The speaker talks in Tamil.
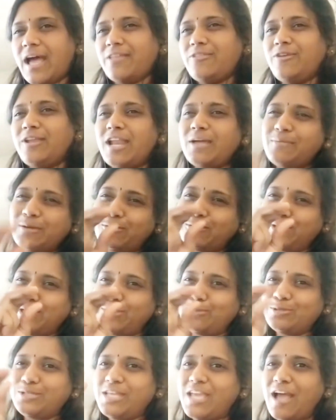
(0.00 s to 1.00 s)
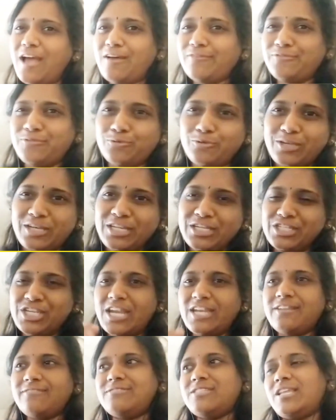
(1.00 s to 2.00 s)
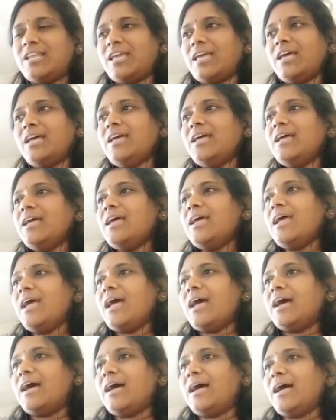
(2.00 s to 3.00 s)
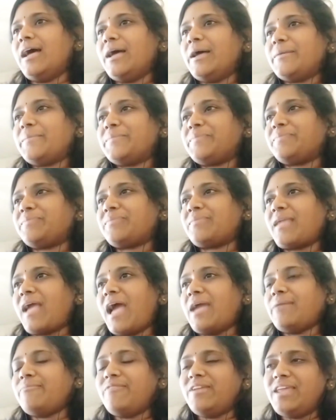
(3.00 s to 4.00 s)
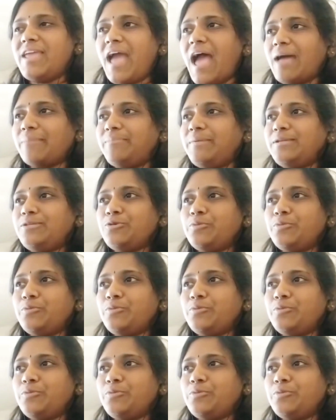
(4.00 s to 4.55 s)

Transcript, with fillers: அதுவும் இல்லாமல் குட்டி குட்டியாக ஃபியூ இனிஷியேட்டிவ்ஸ் இருக்குது ஐ எம் வெரி ஹாப்பி